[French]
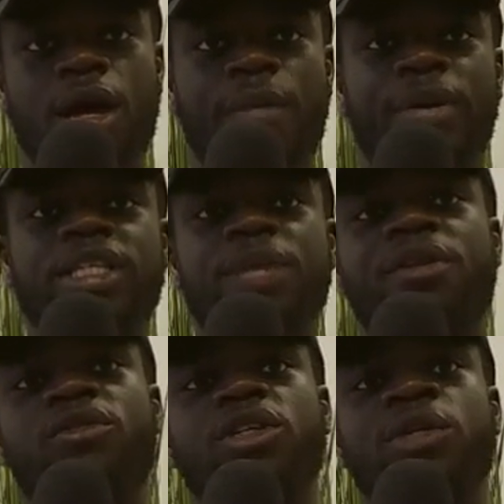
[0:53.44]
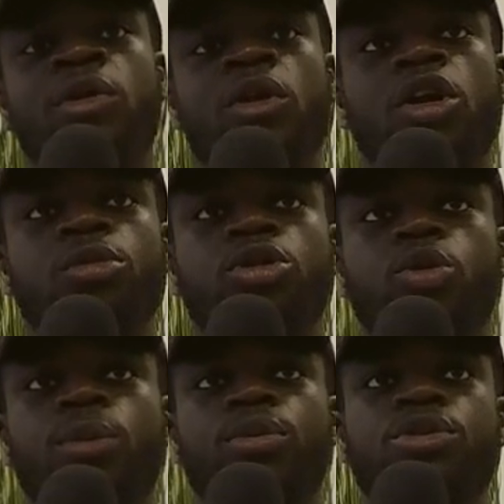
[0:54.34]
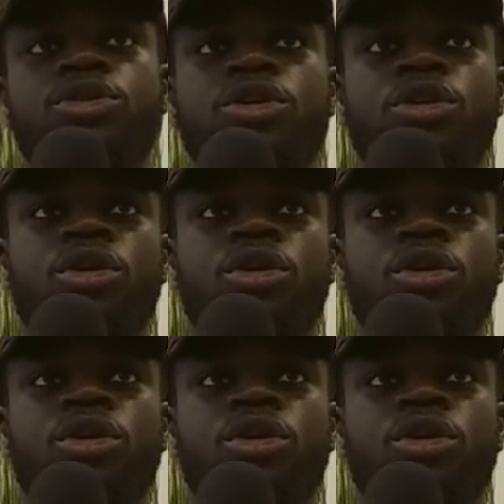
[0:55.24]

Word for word: Après c'était pas forcément en club, je jouais plus